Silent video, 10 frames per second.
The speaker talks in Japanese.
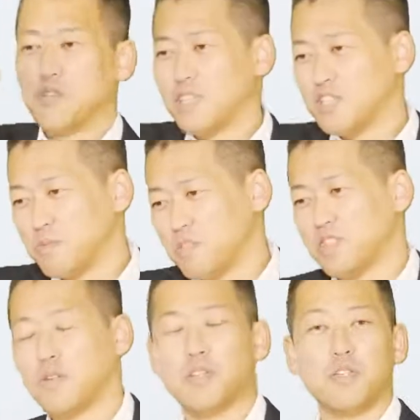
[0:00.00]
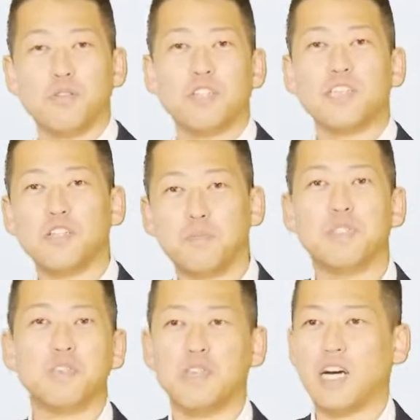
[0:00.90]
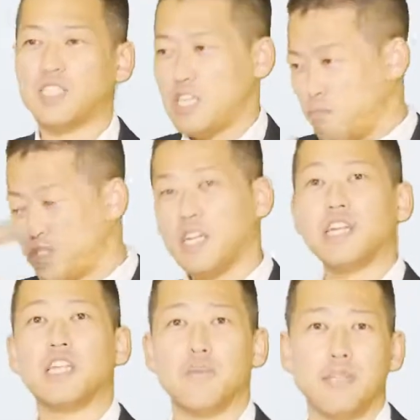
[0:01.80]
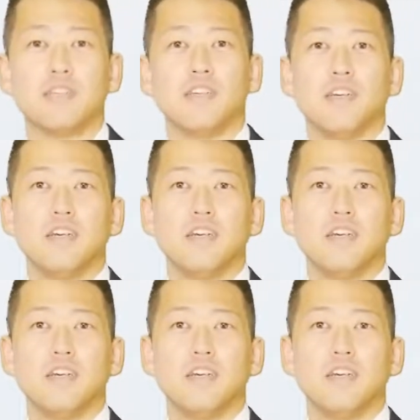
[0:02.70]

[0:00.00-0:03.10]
どんな趣味思考で、どんなサイト見てるかが全部知られています。